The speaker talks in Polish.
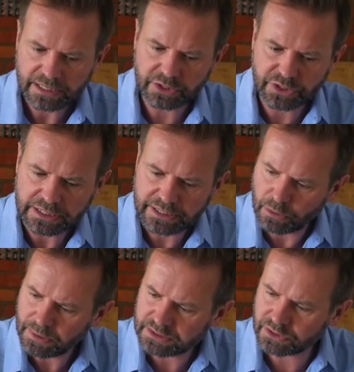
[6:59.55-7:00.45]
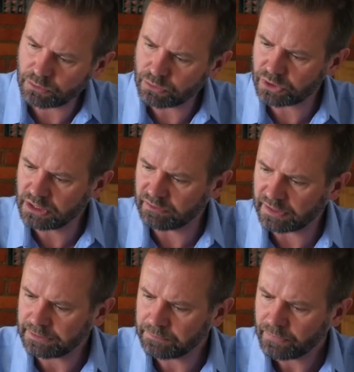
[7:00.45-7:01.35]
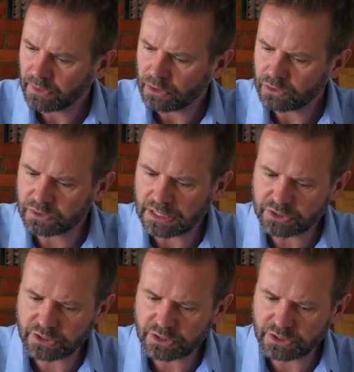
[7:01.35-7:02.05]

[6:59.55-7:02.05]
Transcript: Jeżeli te obrazy są możliwe, to znaczy,